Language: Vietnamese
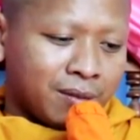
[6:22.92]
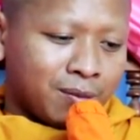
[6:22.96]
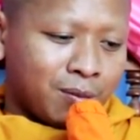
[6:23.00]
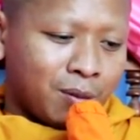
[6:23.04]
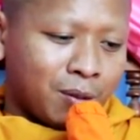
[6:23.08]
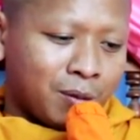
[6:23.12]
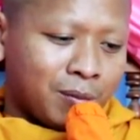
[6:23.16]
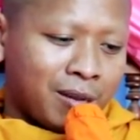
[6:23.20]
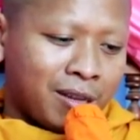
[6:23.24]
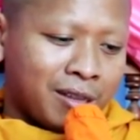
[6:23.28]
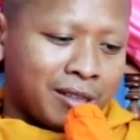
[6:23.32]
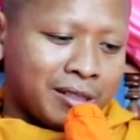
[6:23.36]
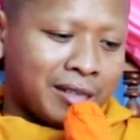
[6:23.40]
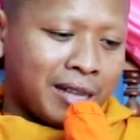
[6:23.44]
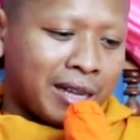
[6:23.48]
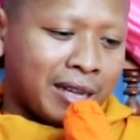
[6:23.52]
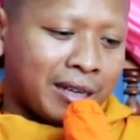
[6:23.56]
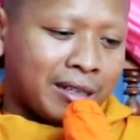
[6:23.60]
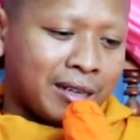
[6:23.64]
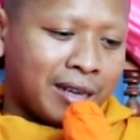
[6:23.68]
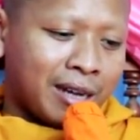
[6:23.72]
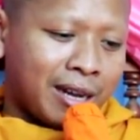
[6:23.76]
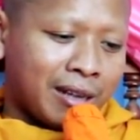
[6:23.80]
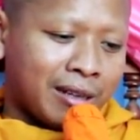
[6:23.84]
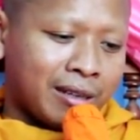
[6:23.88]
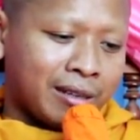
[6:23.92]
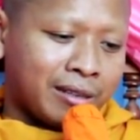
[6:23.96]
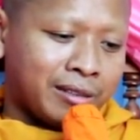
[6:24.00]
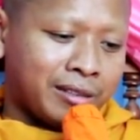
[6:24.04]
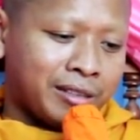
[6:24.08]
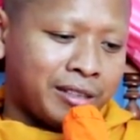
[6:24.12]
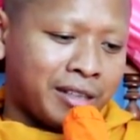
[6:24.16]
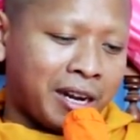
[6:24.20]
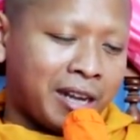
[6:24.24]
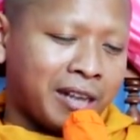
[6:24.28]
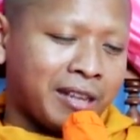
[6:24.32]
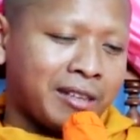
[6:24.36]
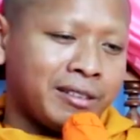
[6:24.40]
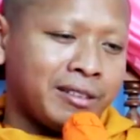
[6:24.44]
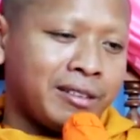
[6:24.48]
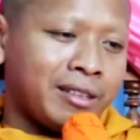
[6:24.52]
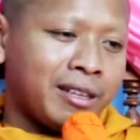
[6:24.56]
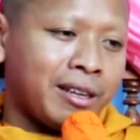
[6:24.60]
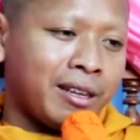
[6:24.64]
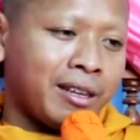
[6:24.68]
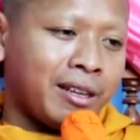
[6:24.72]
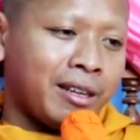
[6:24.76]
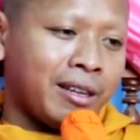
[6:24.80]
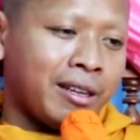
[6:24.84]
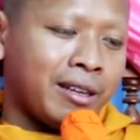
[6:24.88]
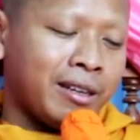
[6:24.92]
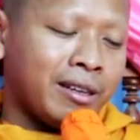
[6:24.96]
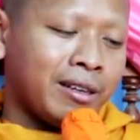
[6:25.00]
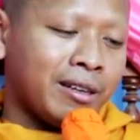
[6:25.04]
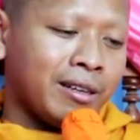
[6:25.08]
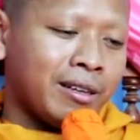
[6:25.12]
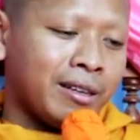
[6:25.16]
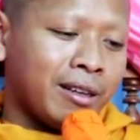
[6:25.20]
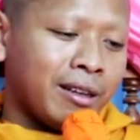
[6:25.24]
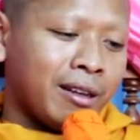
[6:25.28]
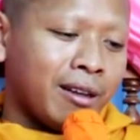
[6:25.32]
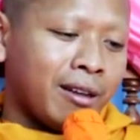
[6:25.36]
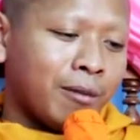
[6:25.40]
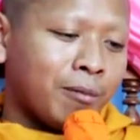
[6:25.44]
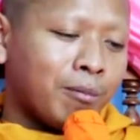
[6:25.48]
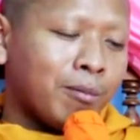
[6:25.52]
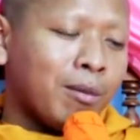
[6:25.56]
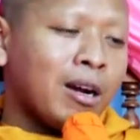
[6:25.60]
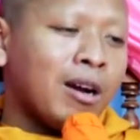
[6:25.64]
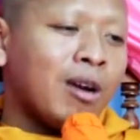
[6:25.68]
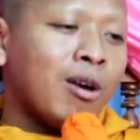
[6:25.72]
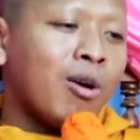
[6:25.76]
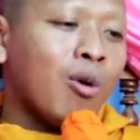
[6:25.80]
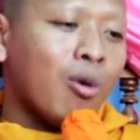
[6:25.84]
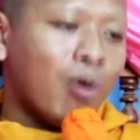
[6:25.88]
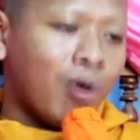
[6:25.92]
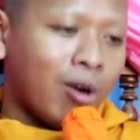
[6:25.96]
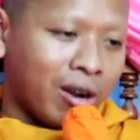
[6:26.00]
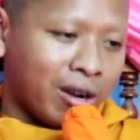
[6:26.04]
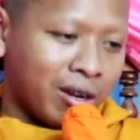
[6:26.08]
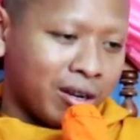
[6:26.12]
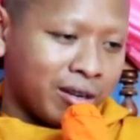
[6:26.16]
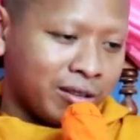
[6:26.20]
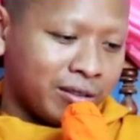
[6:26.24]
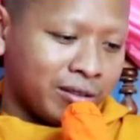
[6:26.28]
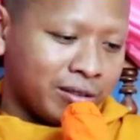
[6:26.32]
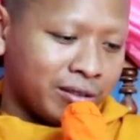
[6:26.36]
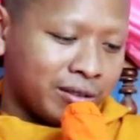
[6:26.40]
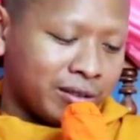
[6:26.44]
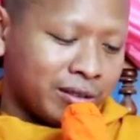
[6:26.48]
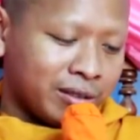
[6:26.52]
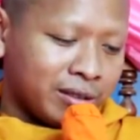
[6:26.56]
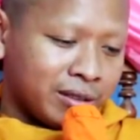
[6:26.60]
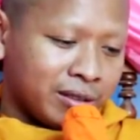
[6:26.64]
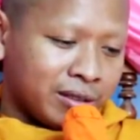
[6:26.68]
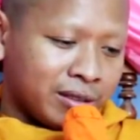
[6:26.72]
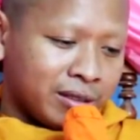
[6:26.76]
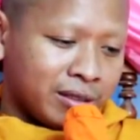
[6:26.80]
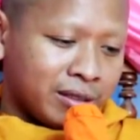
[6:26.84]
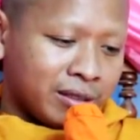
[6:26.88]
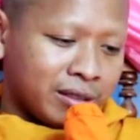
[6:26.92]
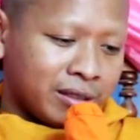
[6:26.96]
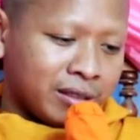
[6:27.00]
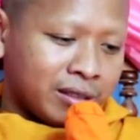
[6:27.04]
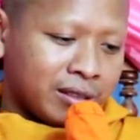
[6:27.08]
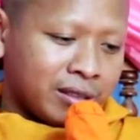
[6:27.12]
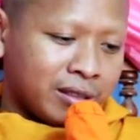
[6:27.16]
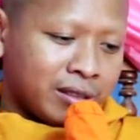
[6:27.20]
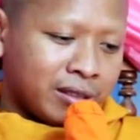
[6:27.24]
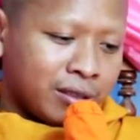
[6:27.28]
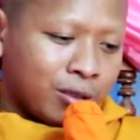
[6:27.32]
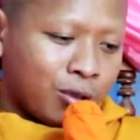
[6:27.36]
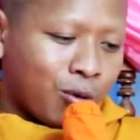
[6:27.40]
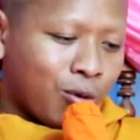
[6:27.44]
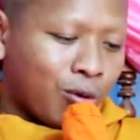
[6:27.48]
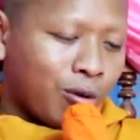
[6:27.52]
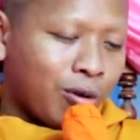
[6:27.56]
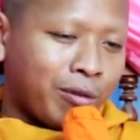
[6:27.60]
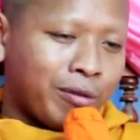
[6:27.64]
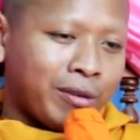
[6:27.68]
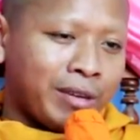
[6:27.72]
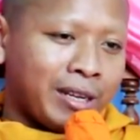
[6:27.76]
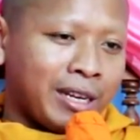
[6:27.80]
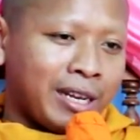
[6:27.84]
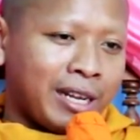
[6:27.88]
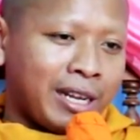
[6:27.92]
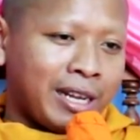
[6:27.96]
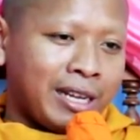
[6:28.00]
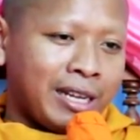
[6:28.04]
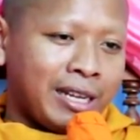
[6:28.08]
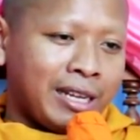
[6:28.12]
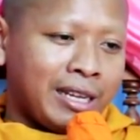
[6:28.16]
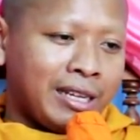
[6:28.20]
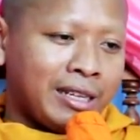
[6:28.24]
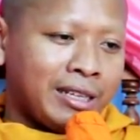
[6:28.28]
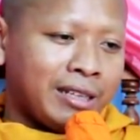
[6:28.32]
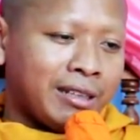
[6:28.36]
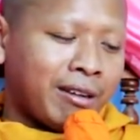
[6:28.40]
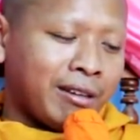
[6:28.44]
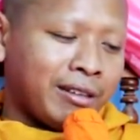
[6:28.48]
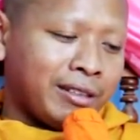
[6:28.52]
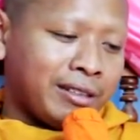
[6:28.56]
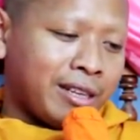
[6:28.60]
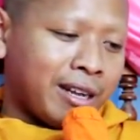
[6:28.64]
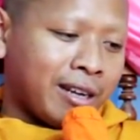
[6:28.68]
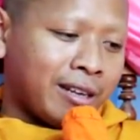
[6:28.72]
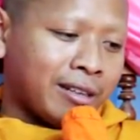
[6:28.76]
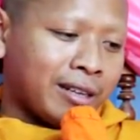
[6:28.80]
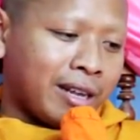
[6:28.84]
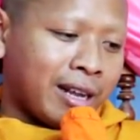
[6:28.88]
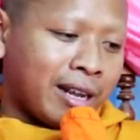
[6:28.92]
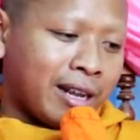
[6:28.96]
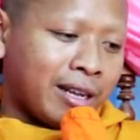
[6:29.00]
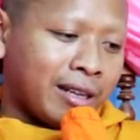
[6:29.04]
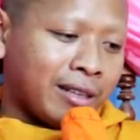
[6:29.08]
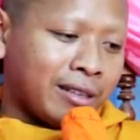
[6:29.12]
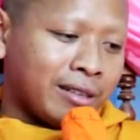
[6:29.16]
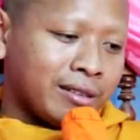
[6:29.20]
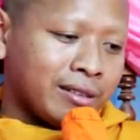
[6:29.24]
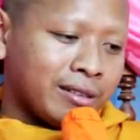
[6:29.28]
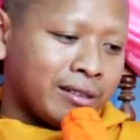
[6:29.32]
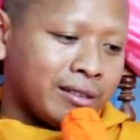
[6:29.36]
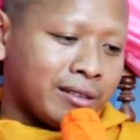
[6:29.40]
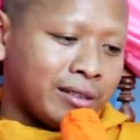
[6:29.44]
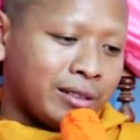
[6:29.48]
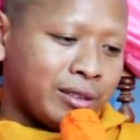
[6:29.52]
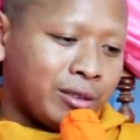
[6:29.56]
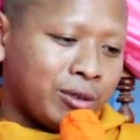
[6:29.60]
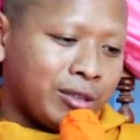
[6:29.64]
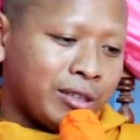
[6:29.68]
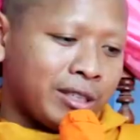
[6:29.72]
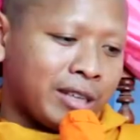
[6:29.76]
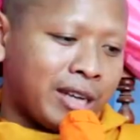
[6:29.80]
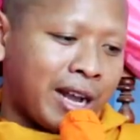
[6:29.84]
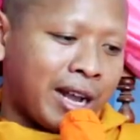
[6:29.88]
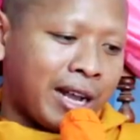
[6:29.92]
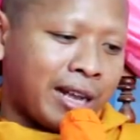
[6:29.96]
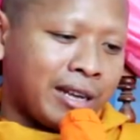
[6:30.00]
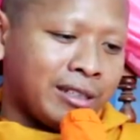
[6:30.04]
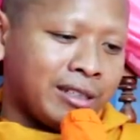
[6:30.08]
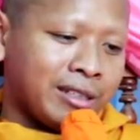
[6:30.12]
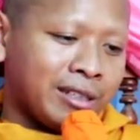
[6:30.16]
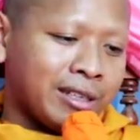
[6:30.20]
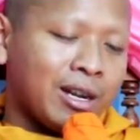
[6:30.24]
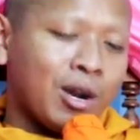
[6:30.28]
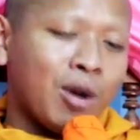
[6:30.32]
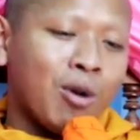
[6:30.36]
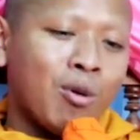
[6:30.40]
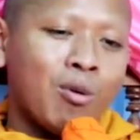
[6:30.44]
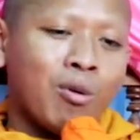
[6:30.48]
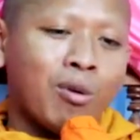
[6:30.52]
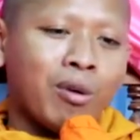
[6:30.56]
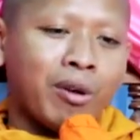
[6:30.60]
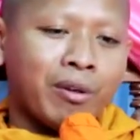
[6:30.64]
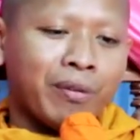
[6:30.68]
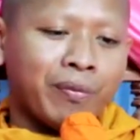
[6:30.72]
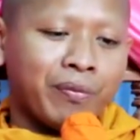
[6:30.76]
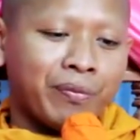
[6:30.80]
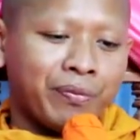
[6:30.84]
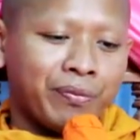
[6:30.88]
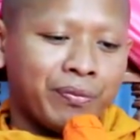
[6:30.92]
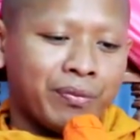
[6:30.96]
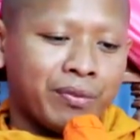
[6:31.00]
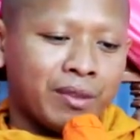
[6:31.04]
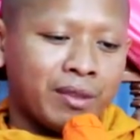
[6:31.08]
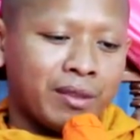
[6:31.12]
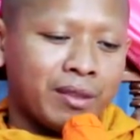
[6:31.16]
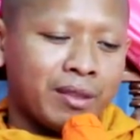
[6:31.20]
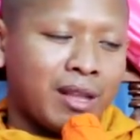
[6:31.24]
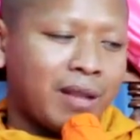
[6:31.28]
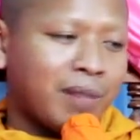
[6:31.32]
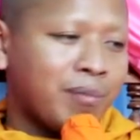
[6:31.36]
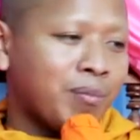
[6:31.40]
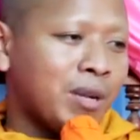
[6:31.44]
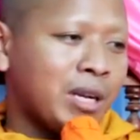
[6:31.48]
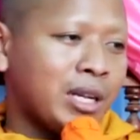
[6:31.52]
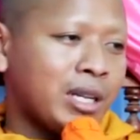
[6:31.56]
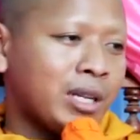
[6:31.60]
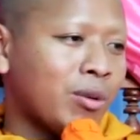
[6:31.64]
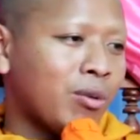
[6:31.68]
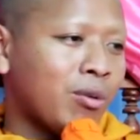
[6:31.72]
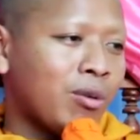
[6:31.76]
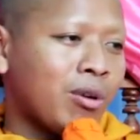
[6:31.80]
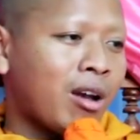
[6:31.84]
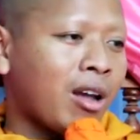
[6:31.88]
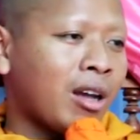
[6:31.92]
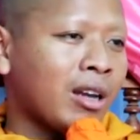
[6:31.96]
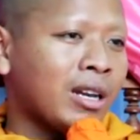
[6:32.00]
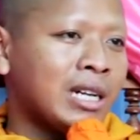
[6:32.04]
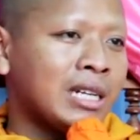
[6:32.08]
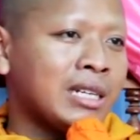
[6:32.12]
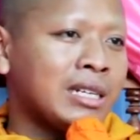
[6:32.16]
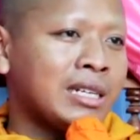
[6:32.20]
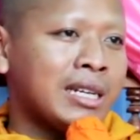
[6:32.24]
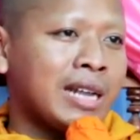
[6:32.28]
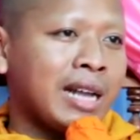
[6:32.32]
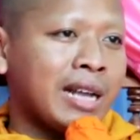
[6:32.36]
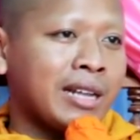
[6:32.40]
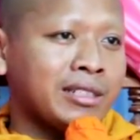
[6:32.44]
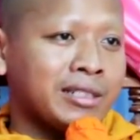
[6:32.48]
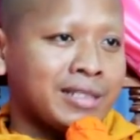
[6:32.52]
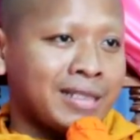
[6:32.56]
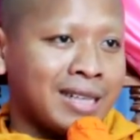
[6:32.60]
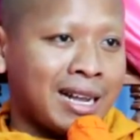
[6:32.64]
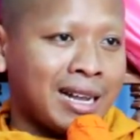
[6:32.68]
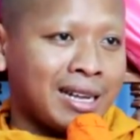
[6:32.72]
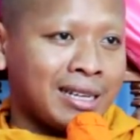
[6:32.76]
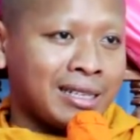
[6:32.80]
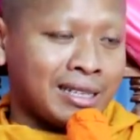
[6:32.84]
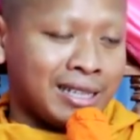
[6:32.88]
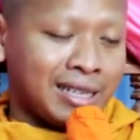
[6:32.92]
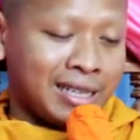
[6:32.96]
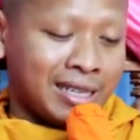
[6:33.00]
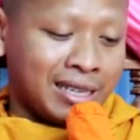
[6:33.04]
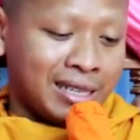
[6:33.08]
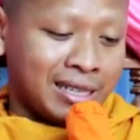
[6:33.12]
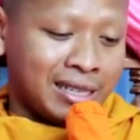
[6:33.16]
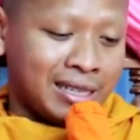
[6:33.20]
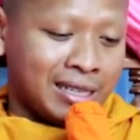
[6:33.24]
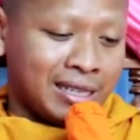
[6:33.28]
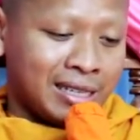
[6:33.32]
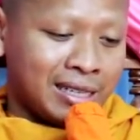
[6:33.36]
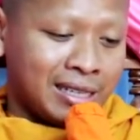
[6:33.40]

bật bò sạt khá tràn để mơ hua thua vì này còn chẳng đấy chôn cá dương hua ta biết thua ăn nơi này ngày thì